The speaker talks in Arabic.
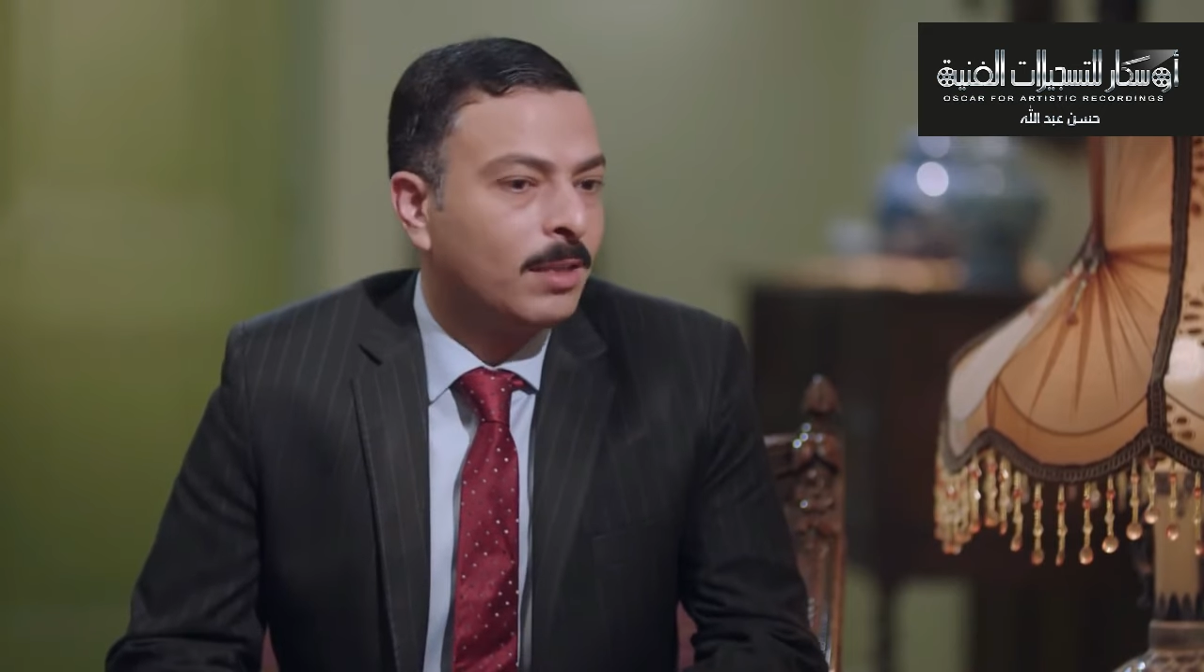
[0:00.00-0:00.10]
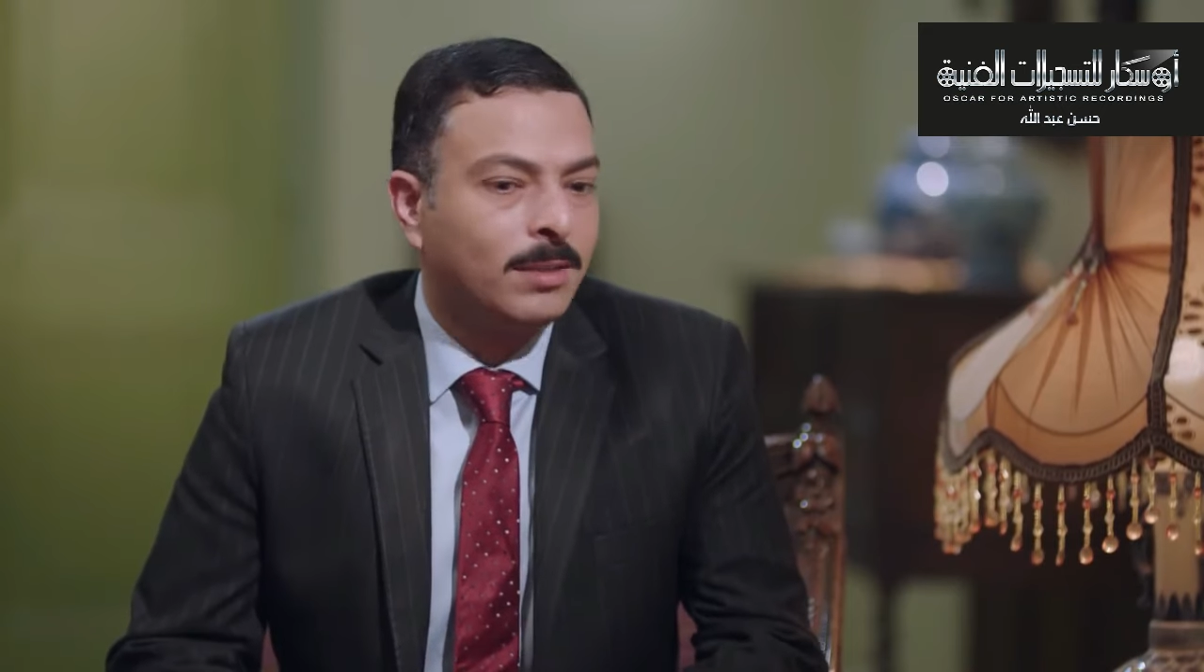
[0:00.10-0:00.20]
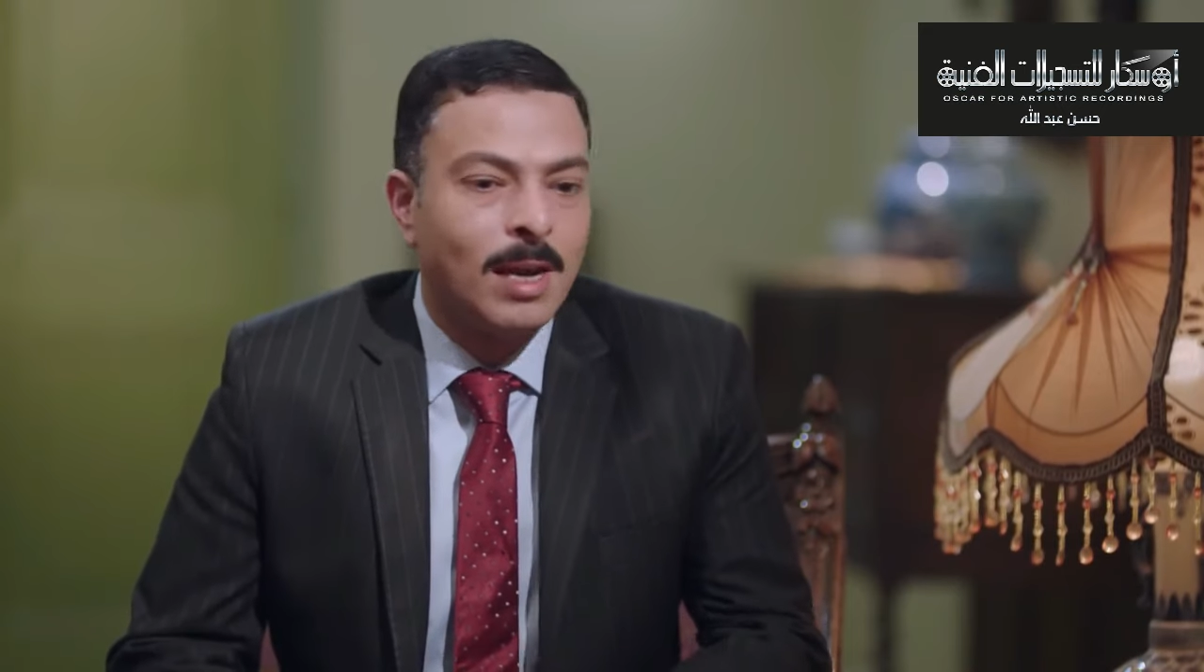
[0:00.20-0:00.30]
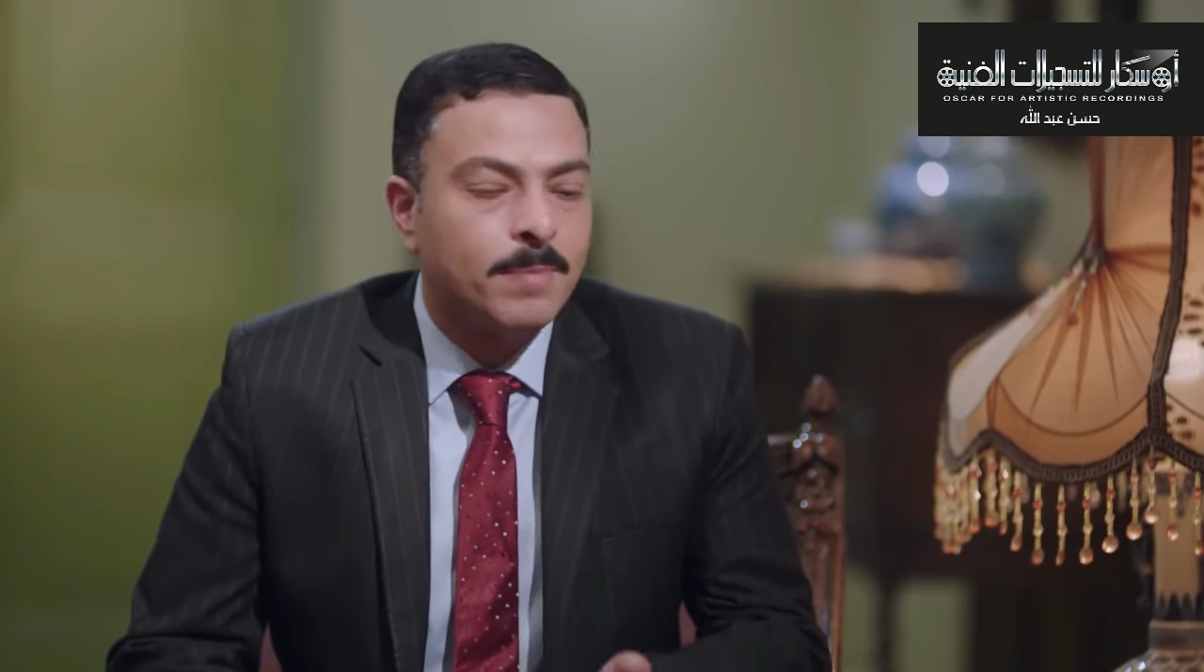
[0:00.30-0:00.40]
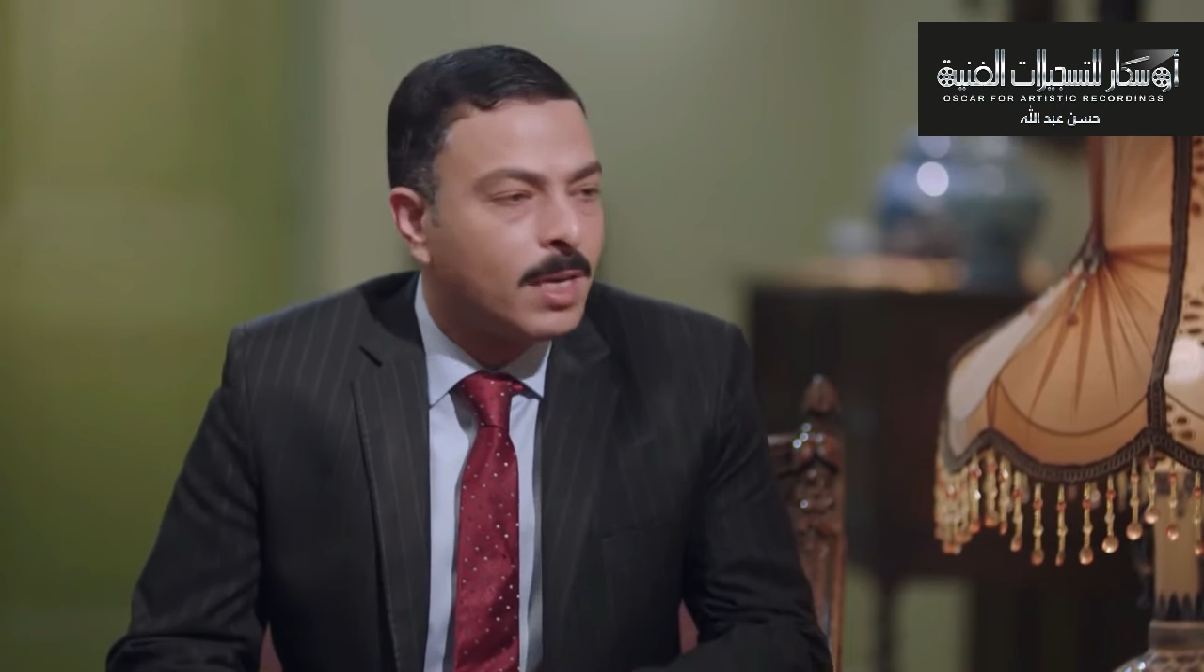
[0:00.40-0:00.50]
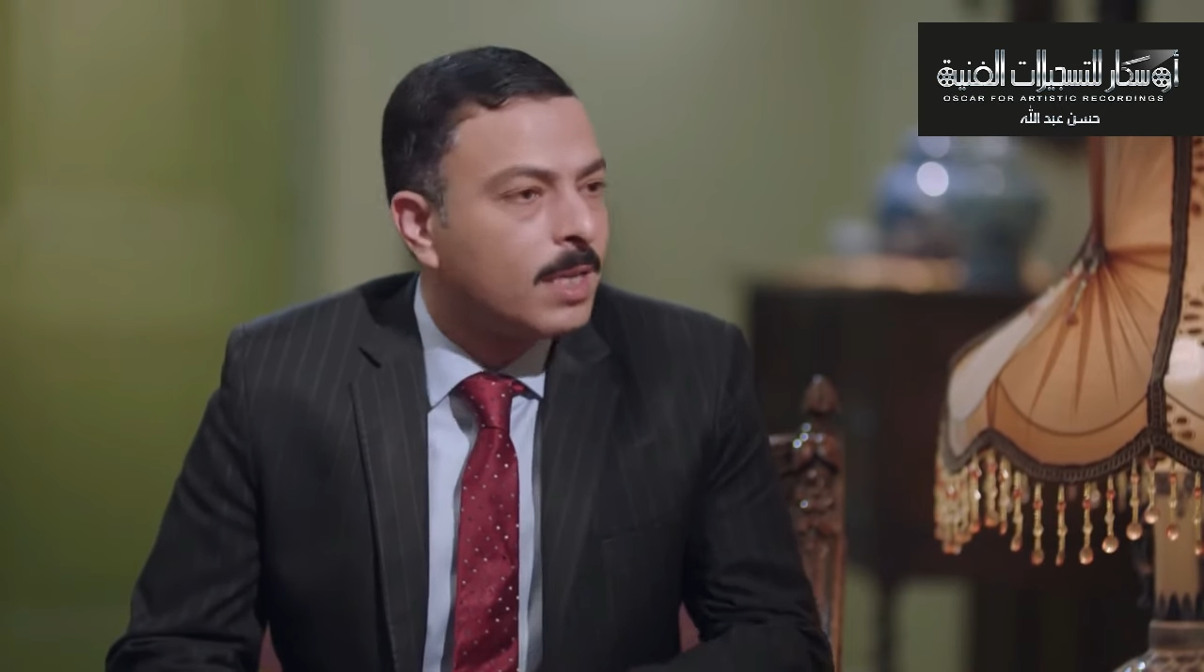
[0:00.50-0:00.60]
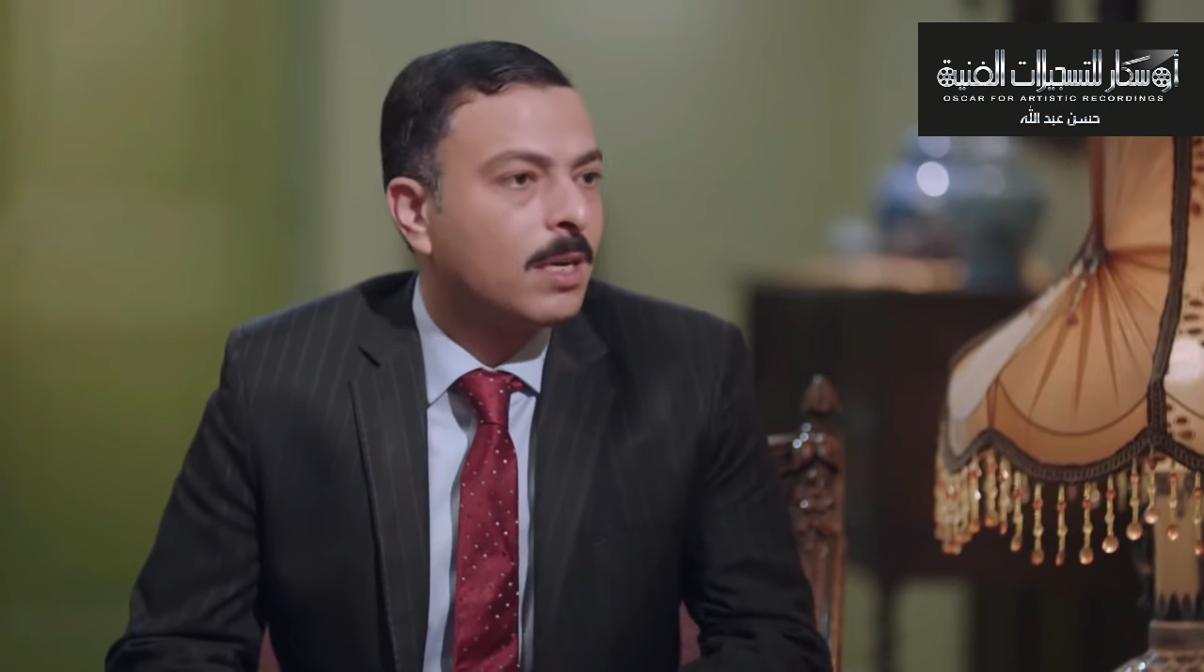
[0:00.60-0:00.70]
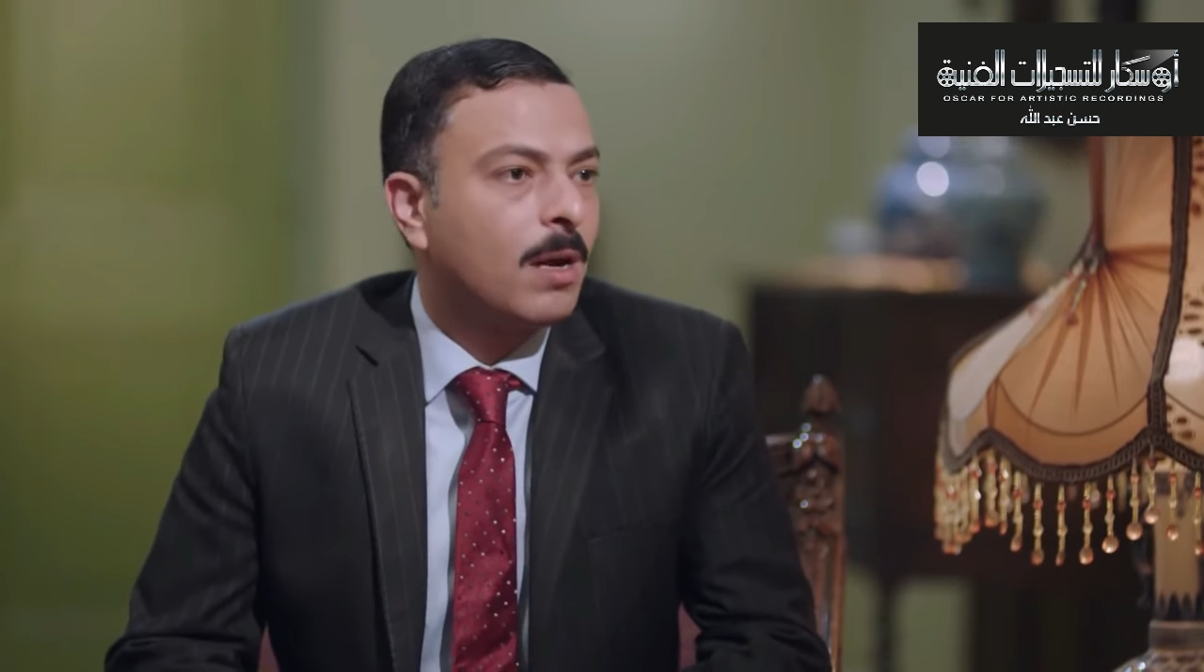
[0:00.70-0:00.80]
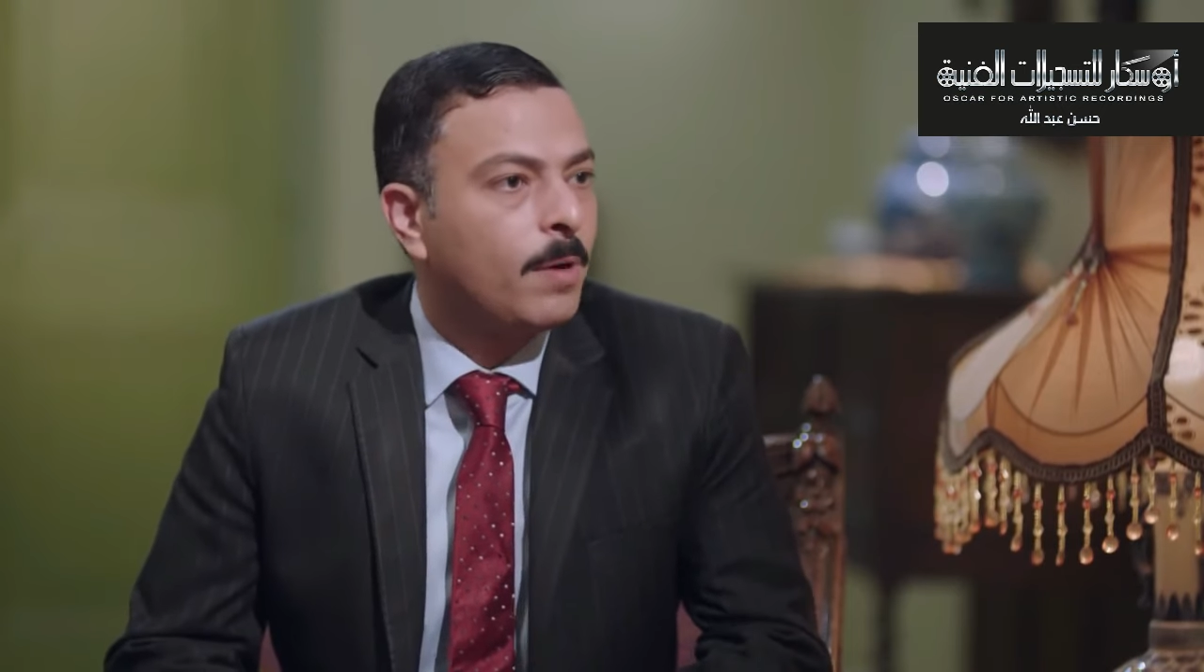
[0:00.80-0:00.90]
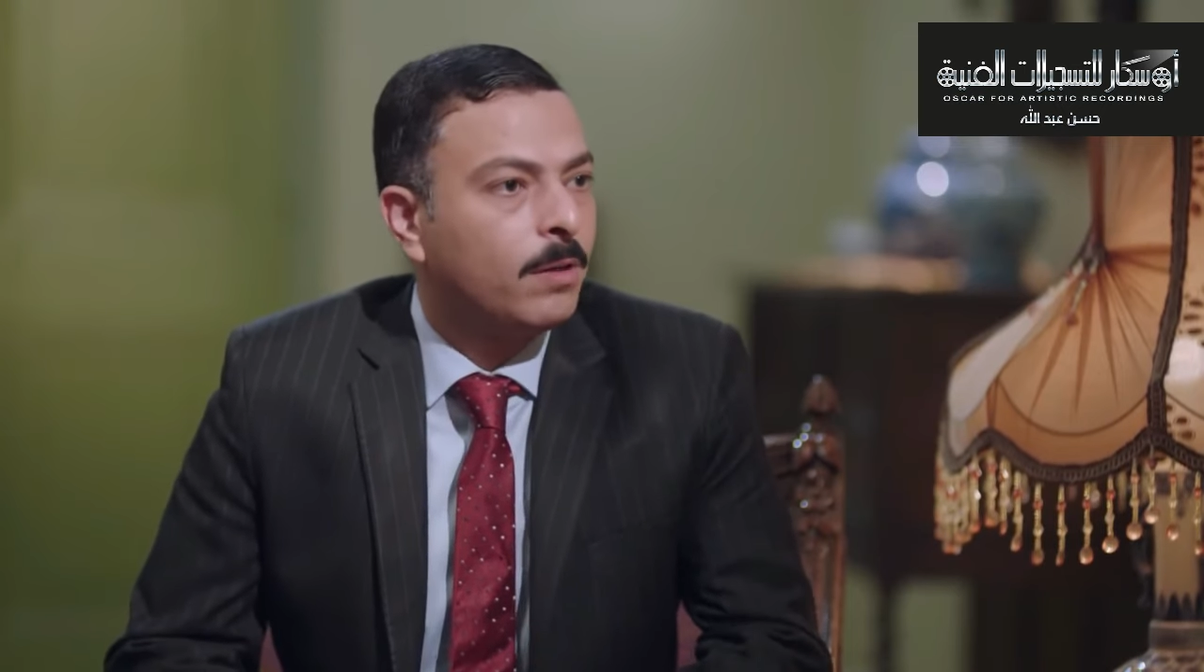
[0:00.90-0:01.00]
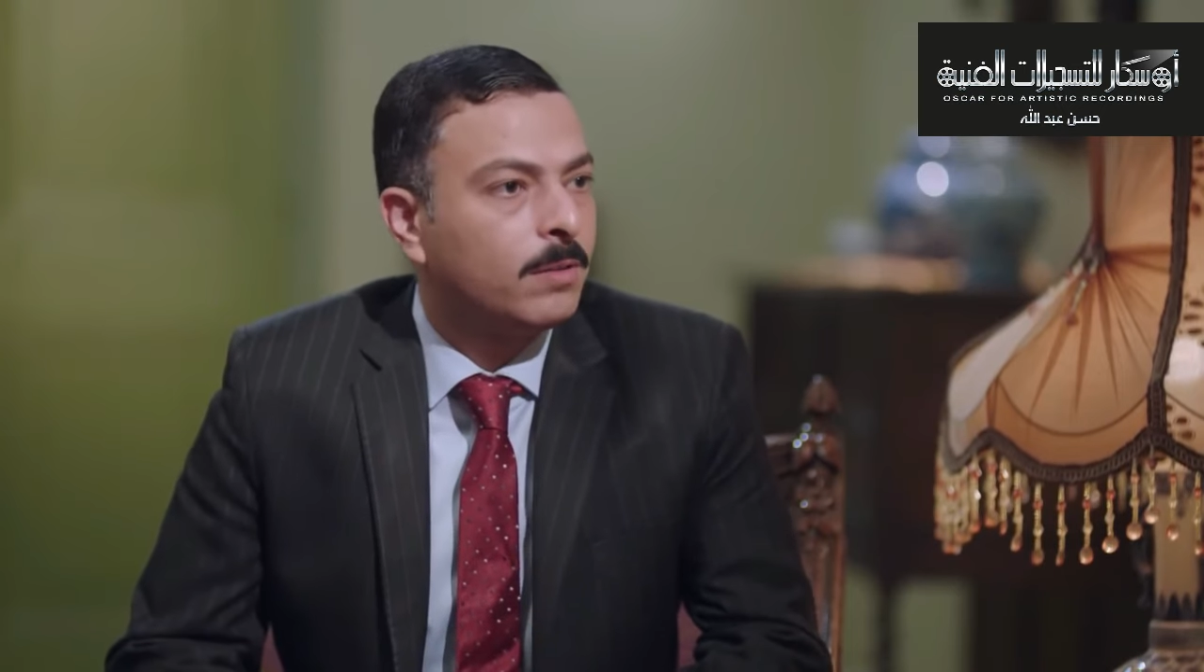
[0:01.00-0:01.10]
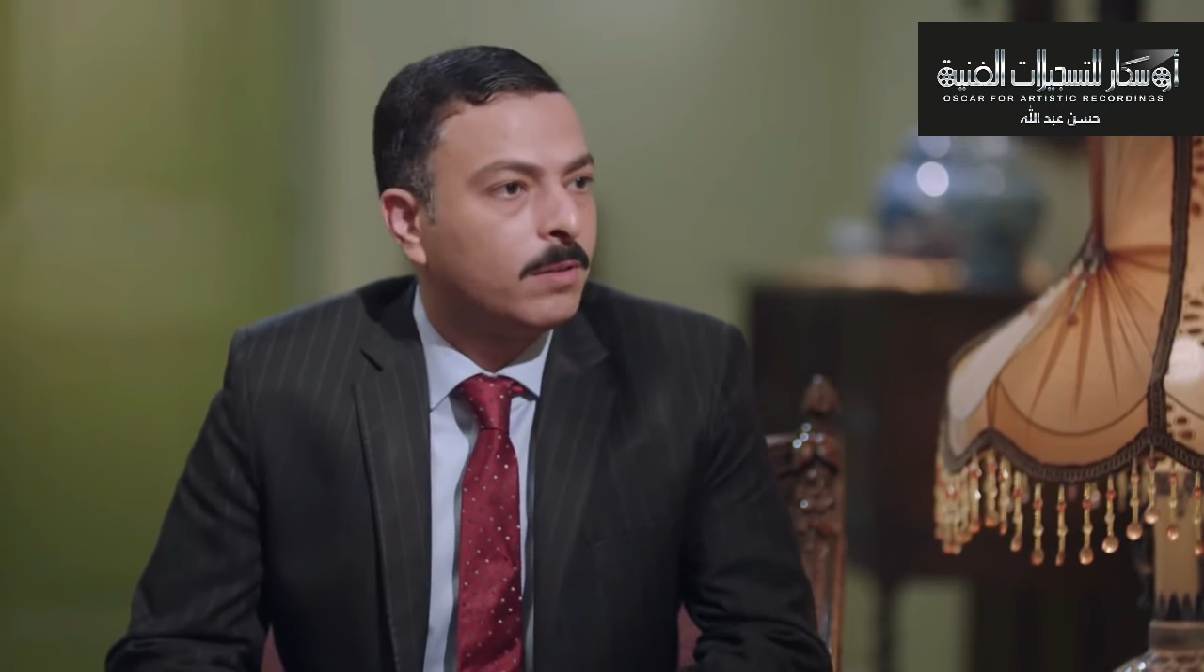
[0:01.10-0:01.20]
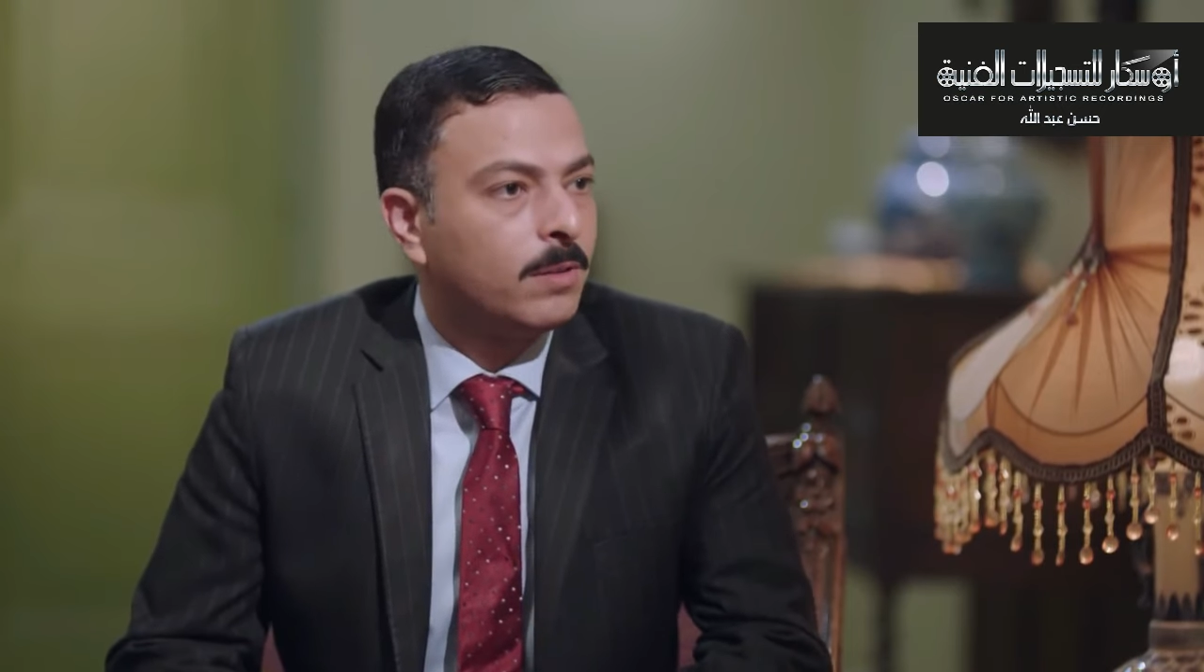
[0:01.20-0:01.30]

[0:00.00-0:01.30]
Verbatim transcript: ده اتهام سياسي كمان